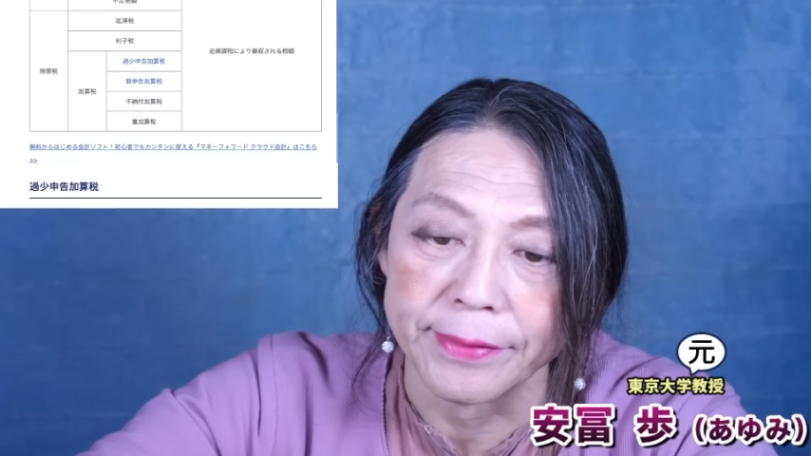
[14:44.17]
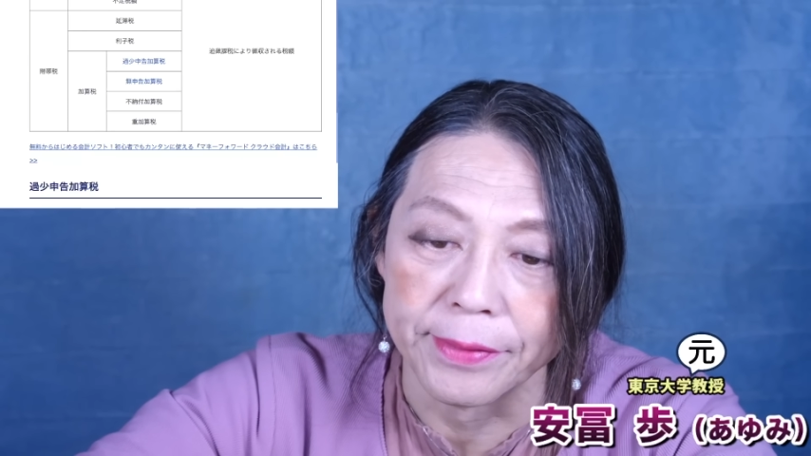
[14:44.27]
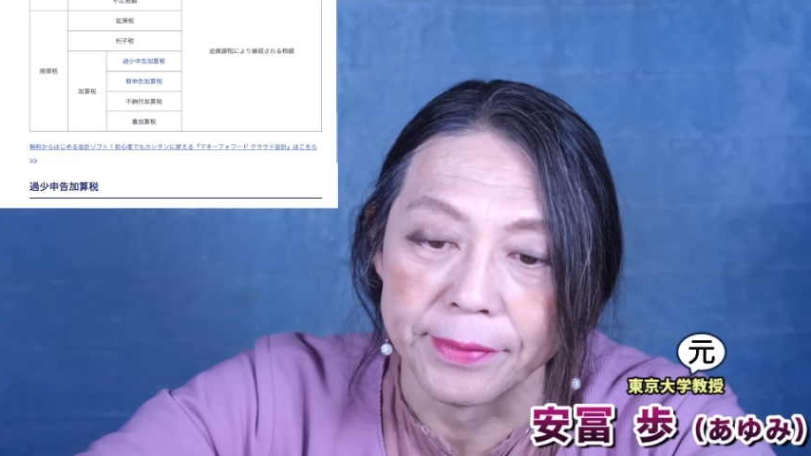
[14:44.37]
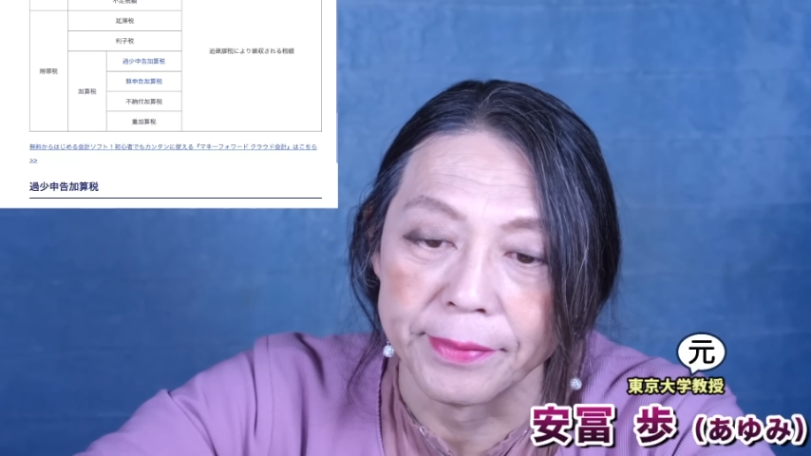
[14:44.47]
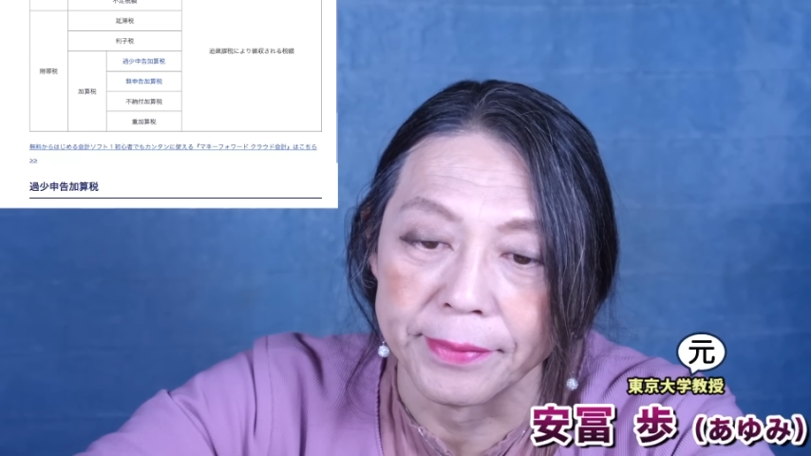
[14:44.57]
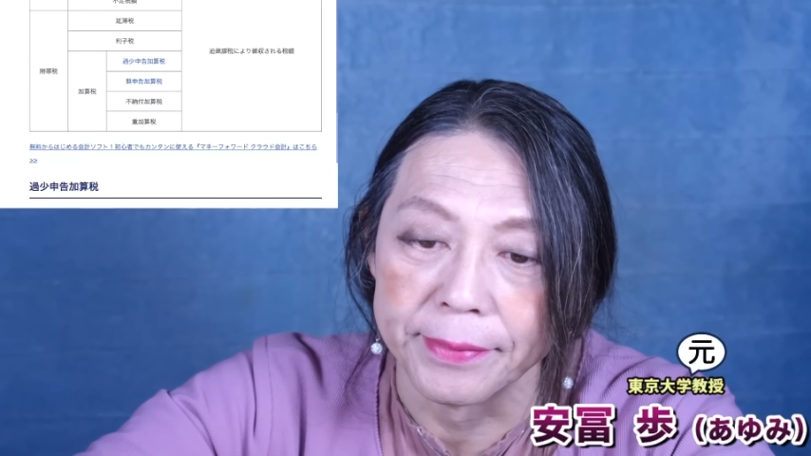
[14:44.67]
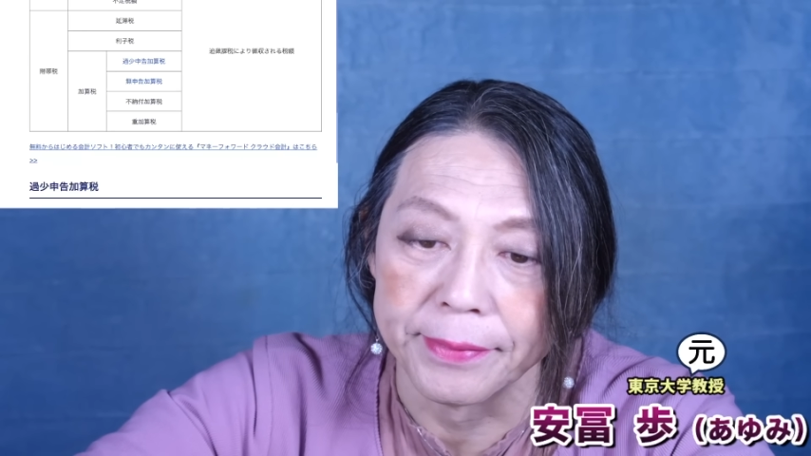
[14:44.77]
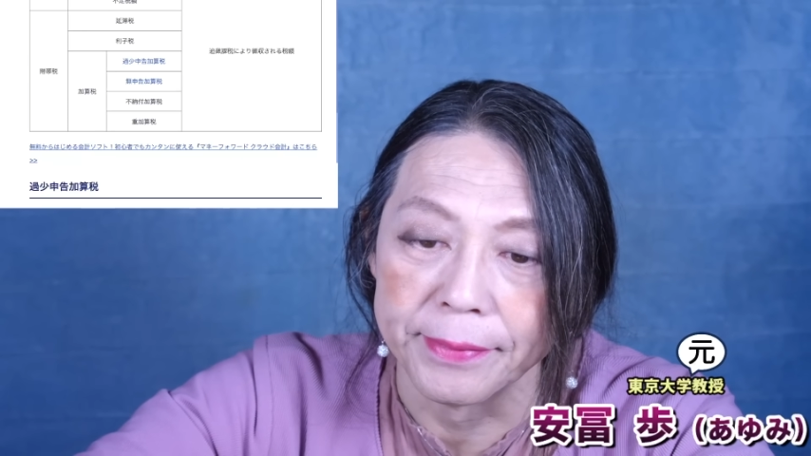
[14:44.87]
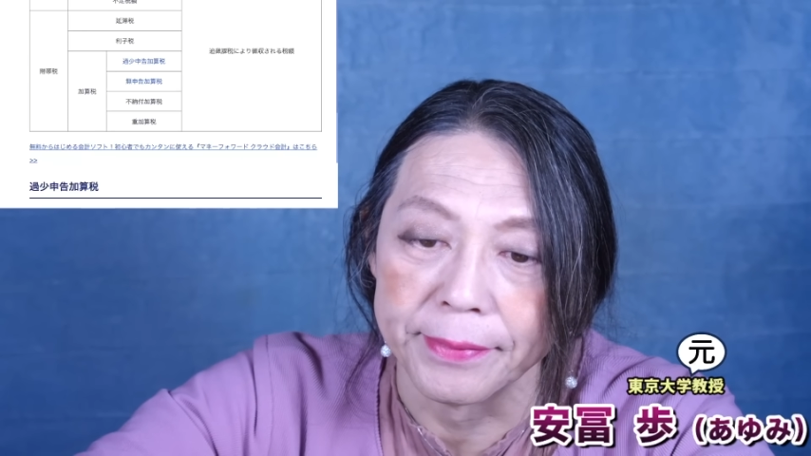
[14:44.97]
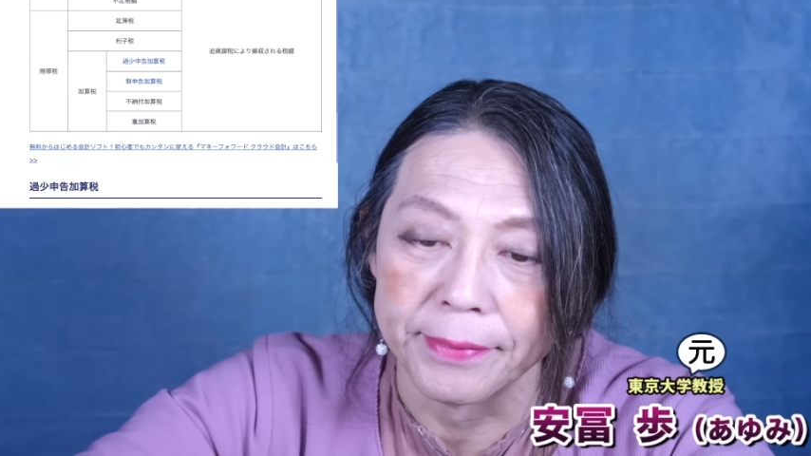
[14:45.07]
あ
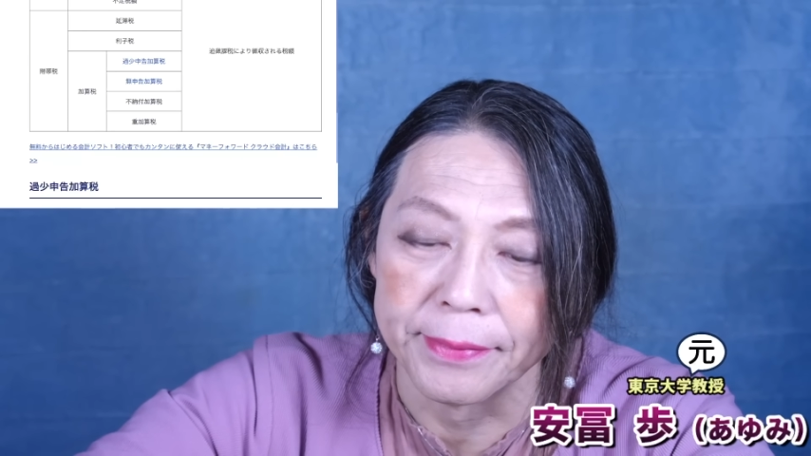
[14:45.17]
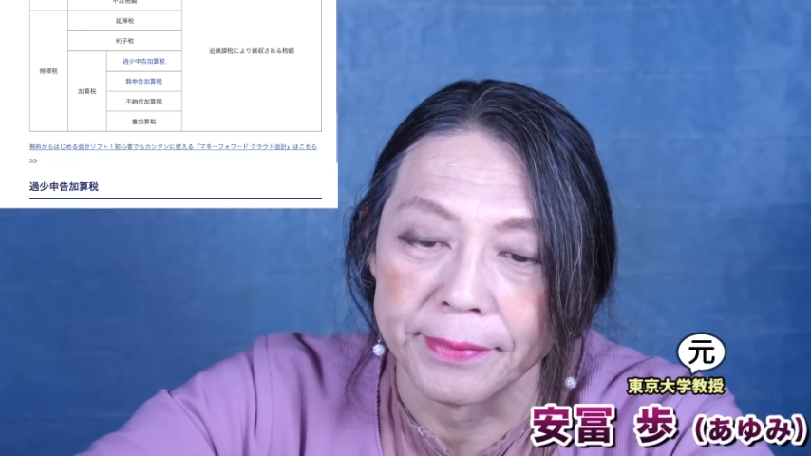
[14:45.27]
のー、